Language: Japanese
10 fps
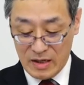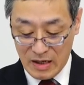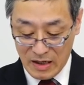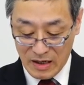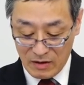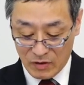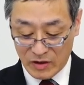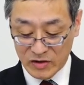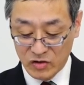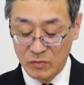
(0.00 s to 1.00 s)
えー、
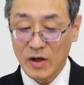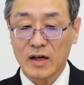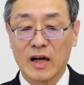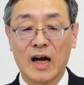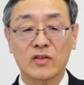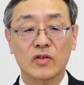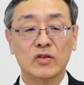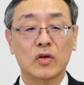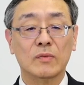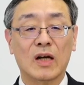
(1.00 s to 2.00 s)
私どもが開発
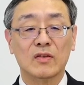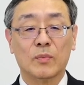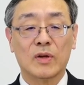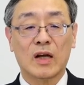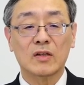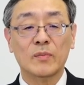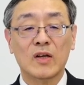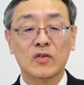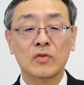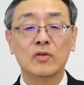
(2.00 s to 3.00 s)
しております
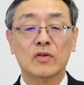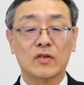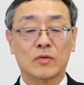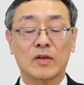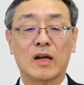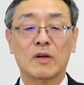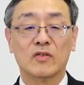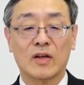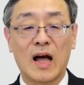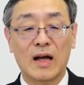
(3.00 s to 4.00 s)
プラントベースフードですございま
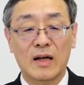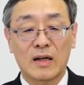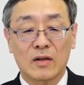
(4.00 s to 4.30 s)
すが、